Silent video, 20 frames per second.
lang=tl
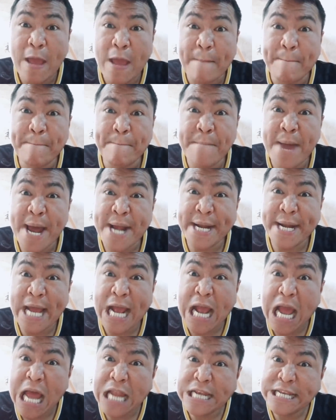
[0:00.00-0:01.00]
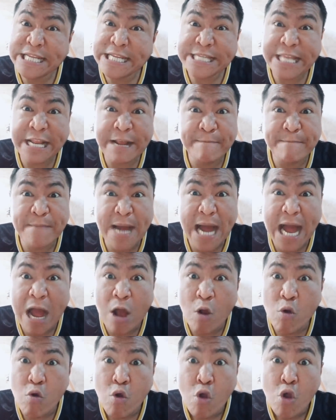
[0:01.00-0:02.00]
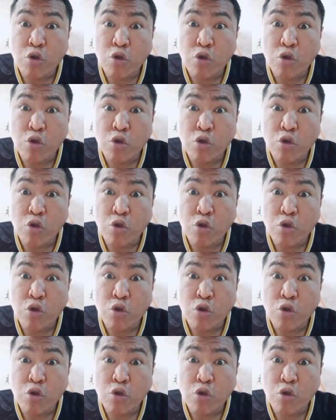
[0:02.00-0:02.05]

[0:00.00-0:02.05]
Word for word: Marangal na trabaho.